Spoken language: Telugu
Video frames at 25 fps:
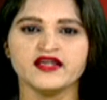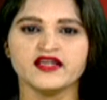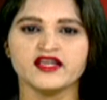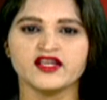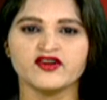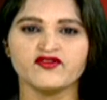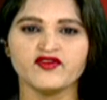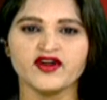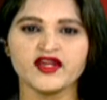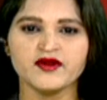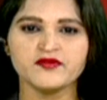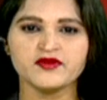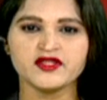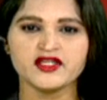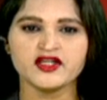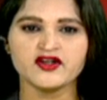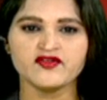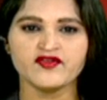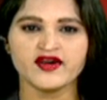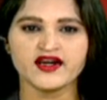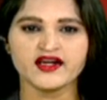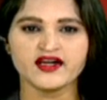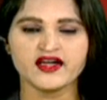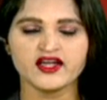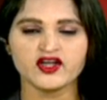ఇరవై ఎనిమిదిన
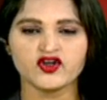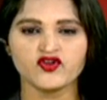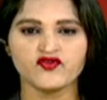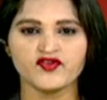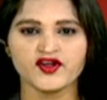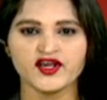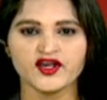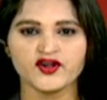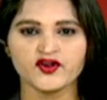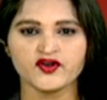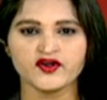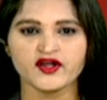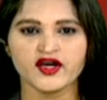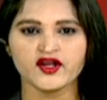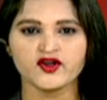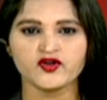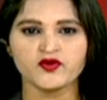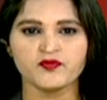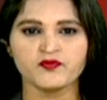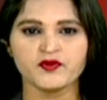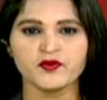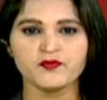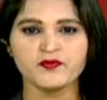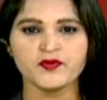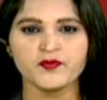వరంగల్కు వెళ్లనున్నారు
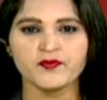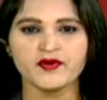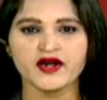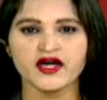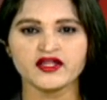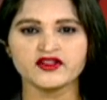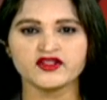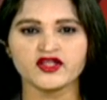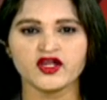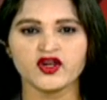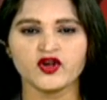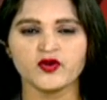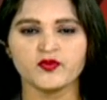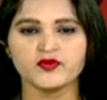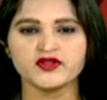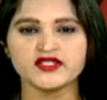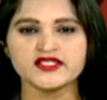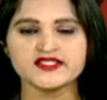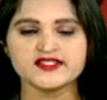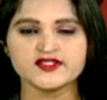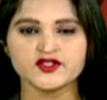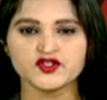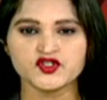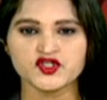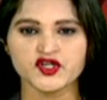ముంపు ప్రాంతాల్లో
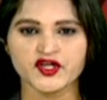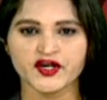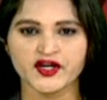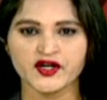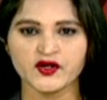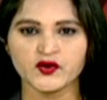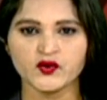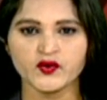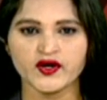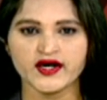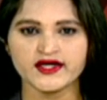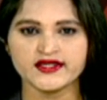ముందస్తు చర్యలు